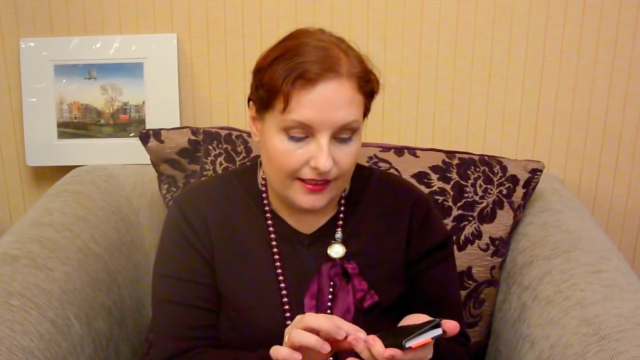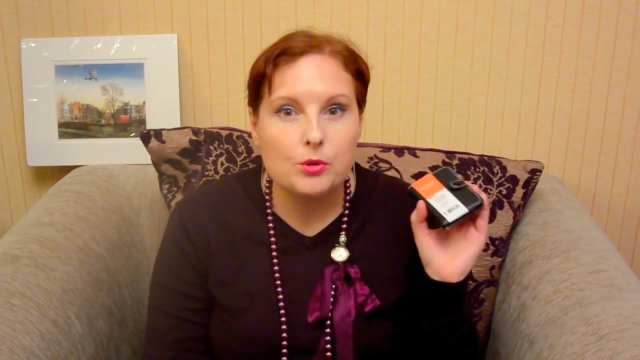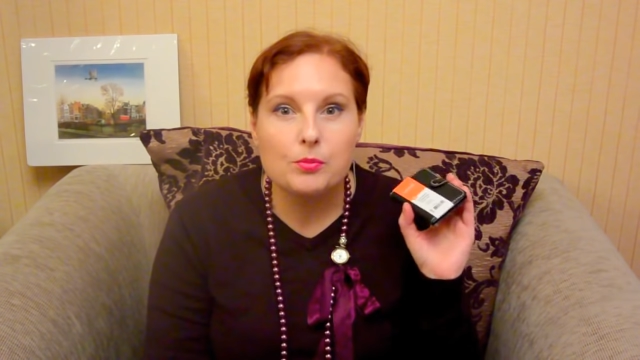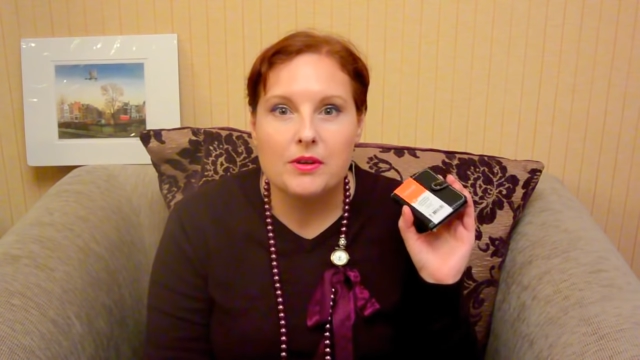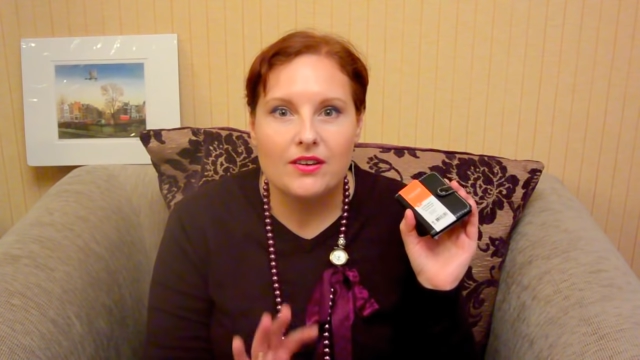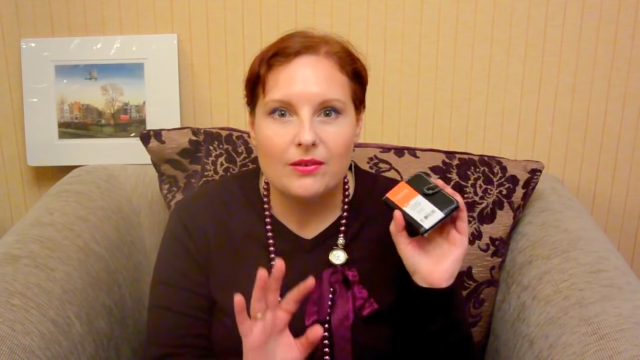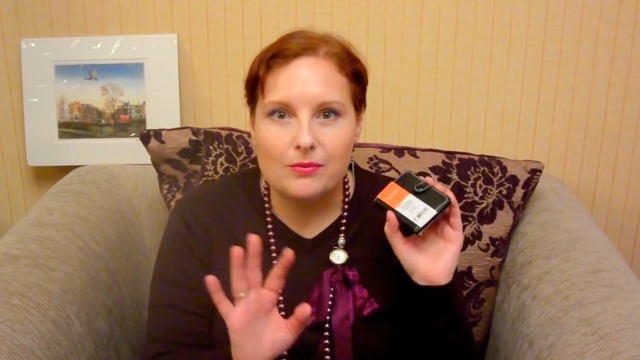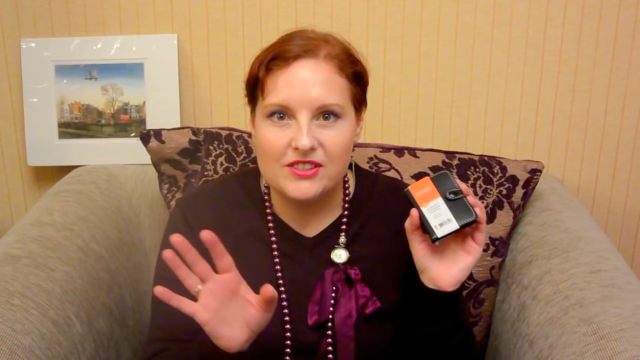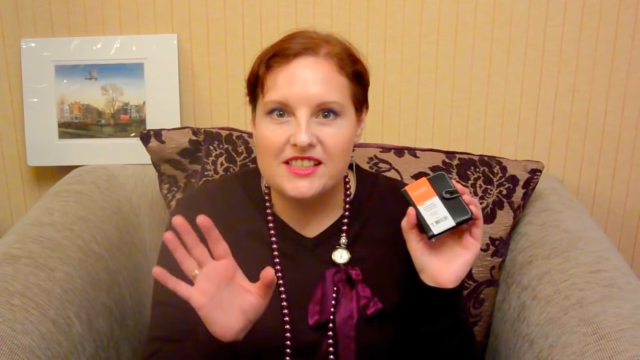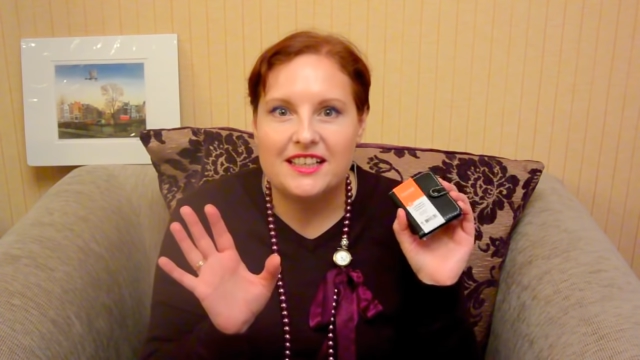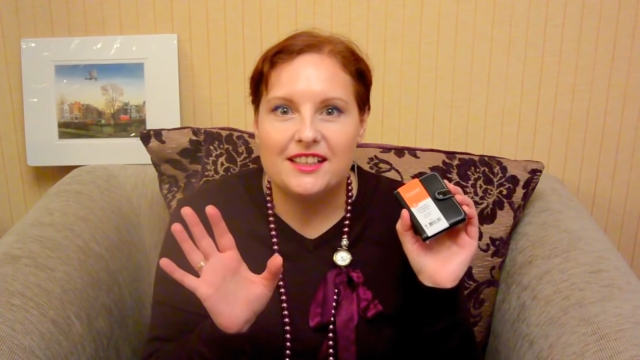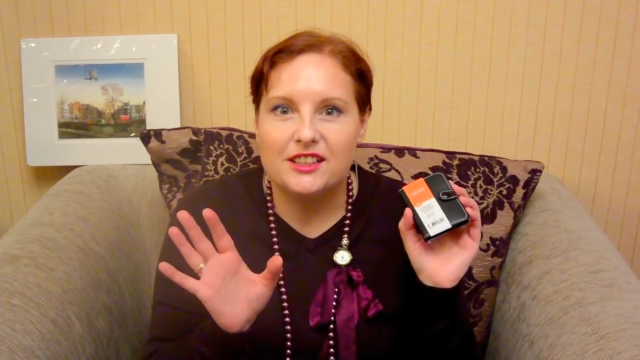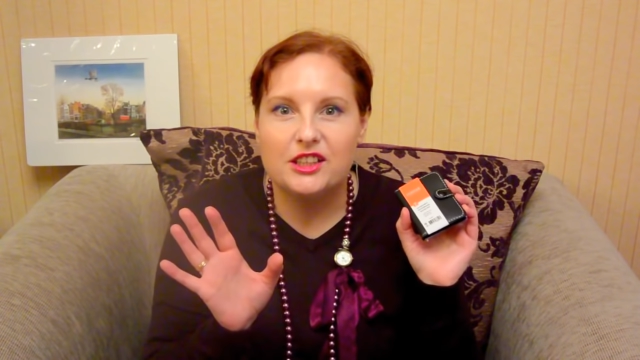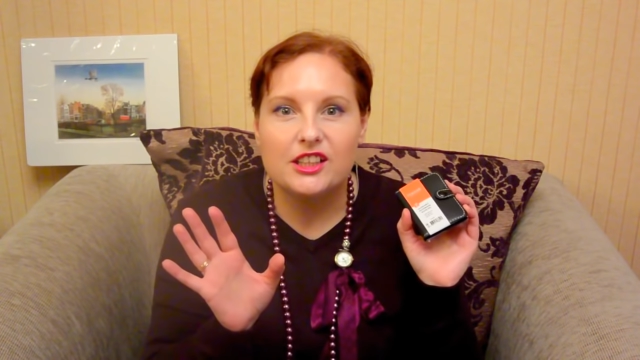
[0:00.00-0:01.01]
В общем, я вам все
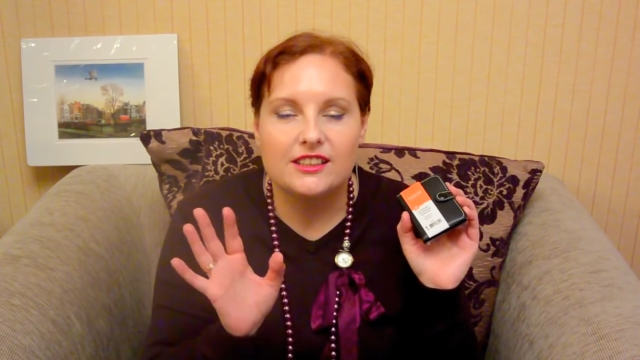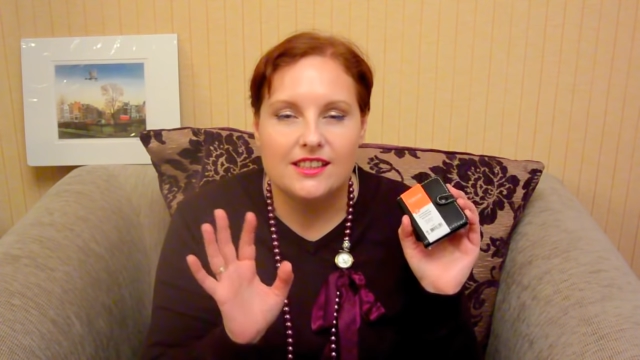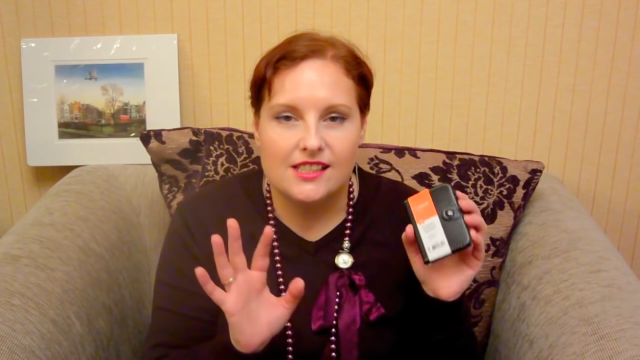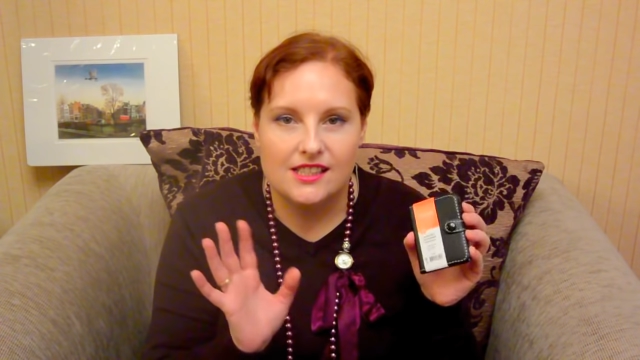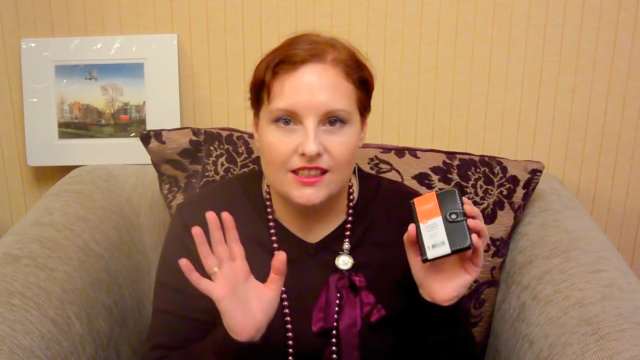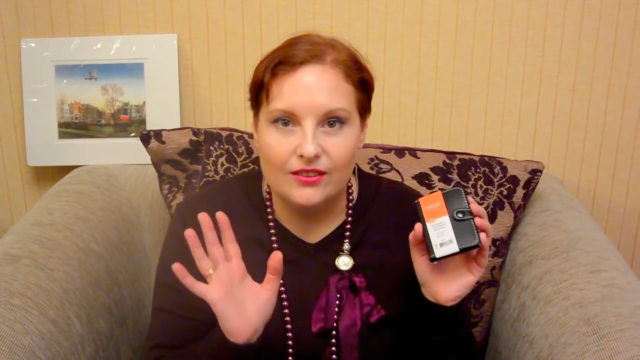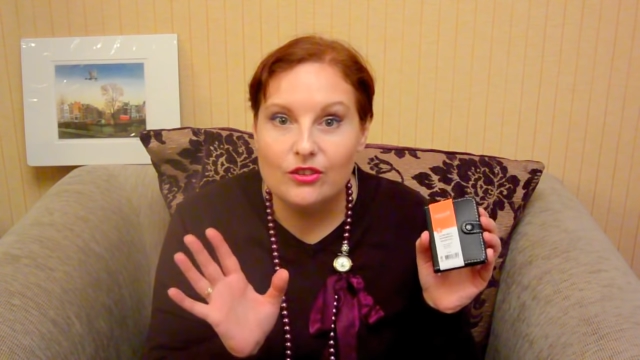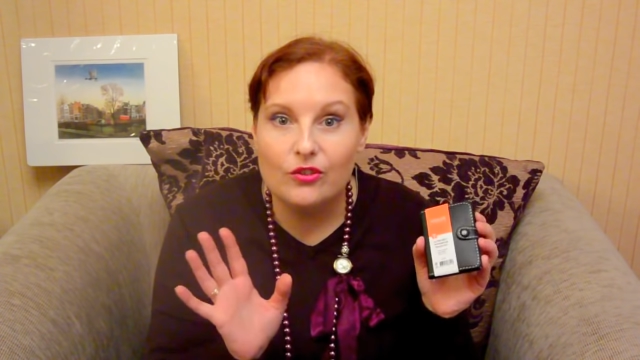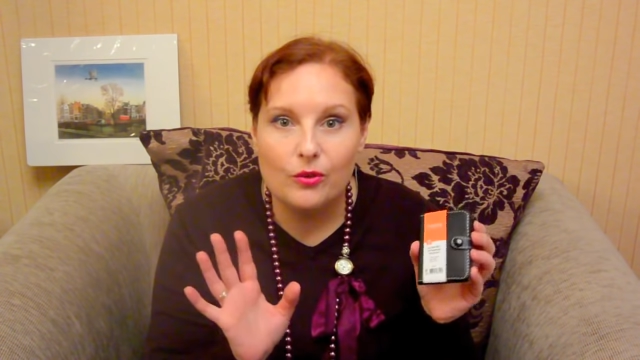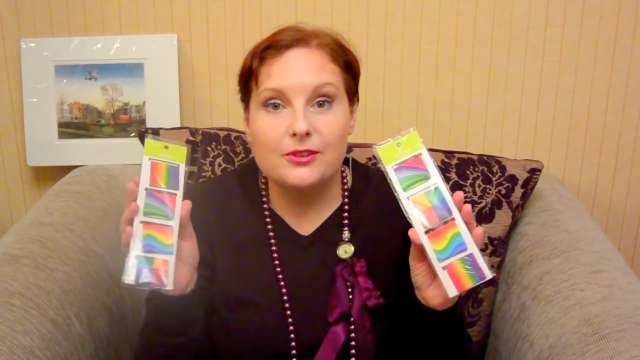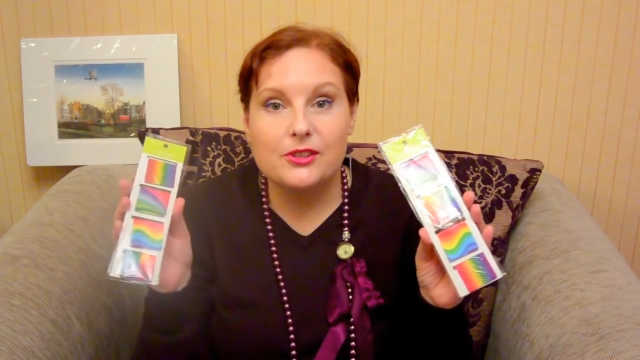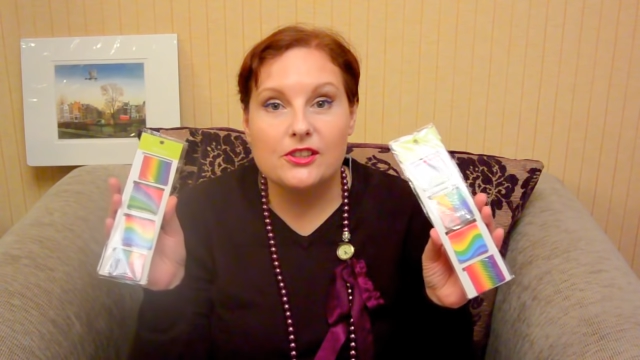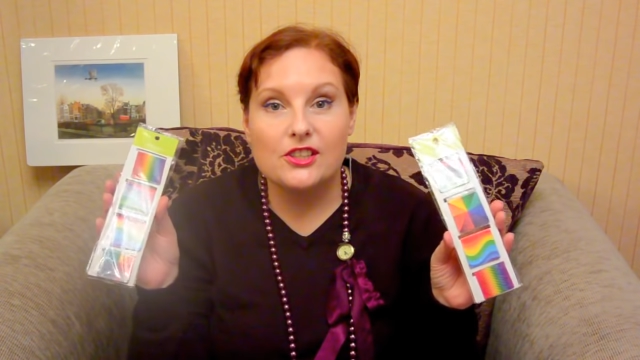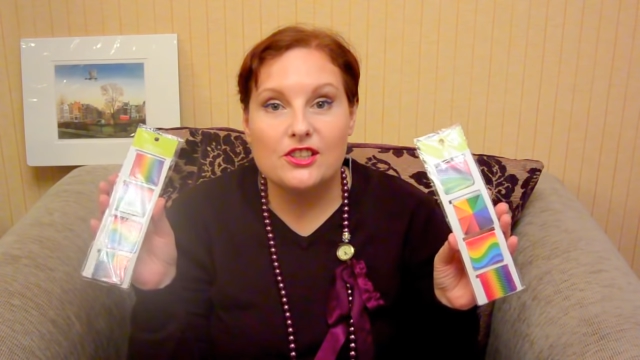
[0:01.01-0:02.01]
контакты оставлю.
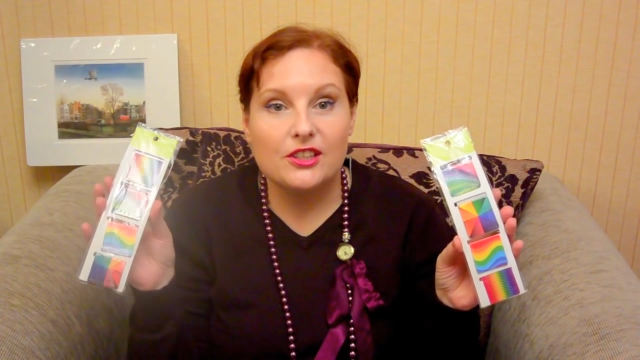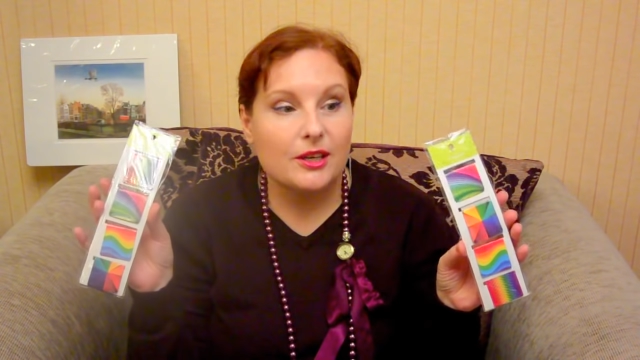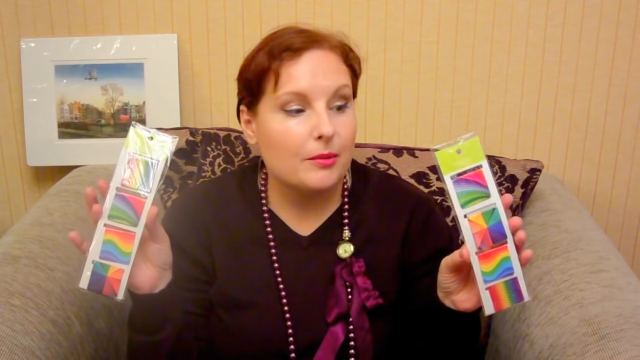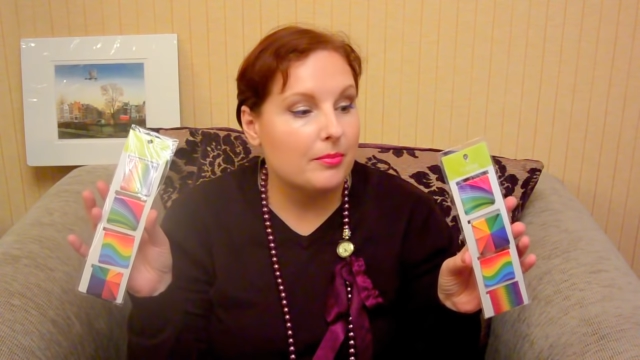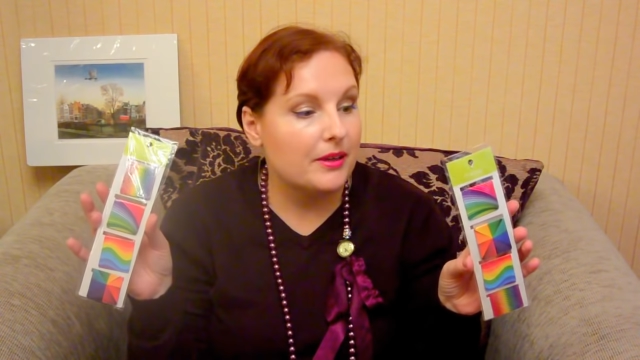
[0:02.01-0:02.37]
Следующее, что я